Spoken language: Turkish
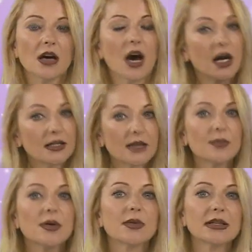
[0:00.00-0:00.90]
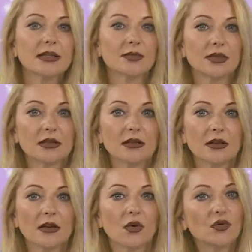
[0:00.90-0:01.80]
anne baba gibi
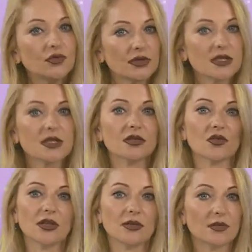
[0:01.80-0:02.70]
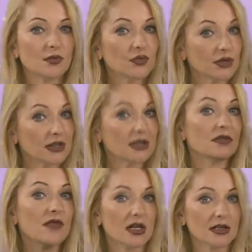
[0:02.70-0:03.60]
onun için önemli bu
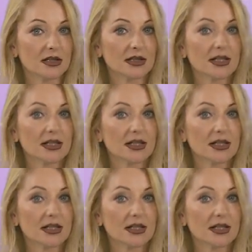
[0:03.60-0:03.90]
iki varlık